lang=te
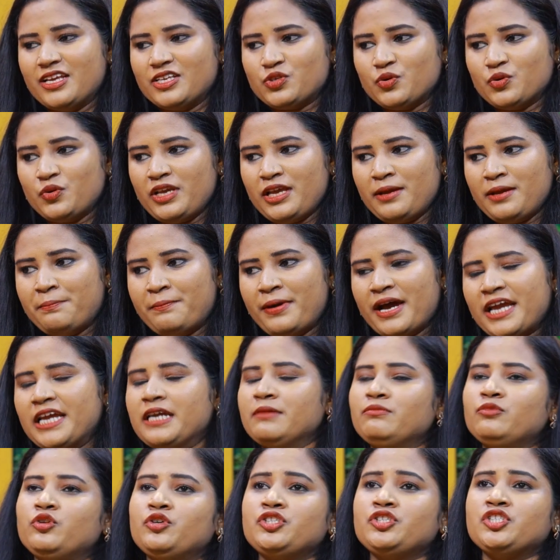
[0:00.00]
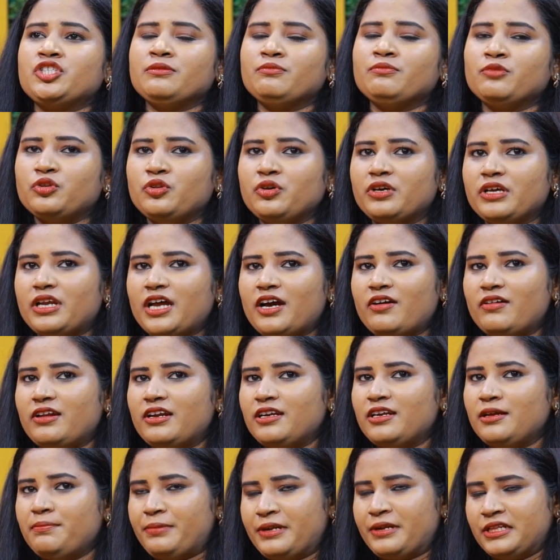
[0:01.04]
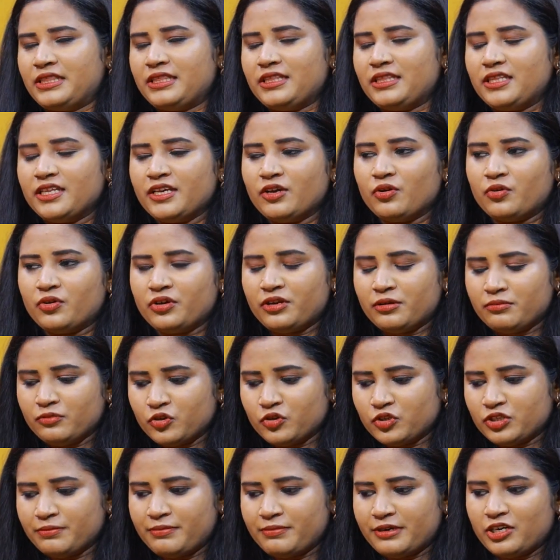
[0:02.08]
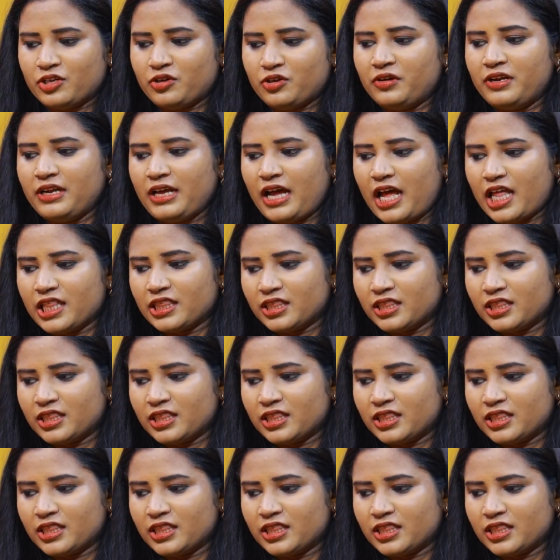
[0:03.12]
సో ఈ భయం నుంచి ముందుకు రావాలంటే ప్రతి ఒక్కరం గుర్తుపెట్టుకోవాలి